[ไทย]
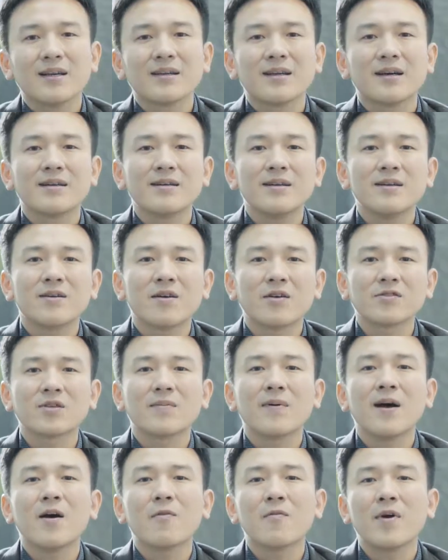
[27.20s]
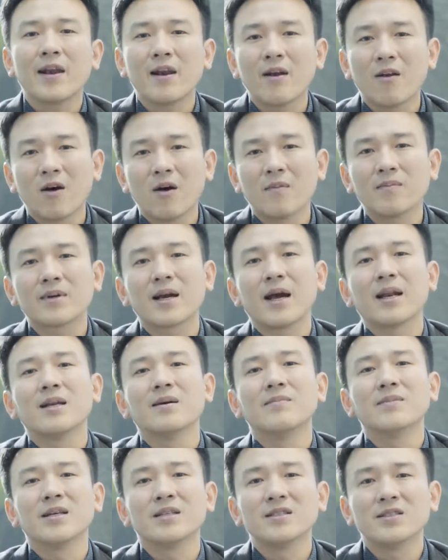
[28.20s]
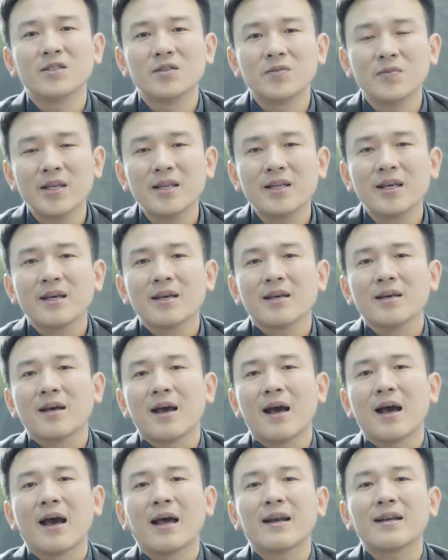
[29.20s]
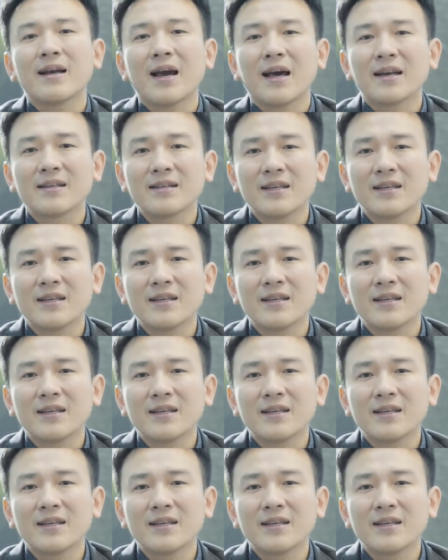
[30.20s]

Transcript: ทั้งเรื่องของสภาพแวดล้อมการดำเนินชีวิต อาหารการ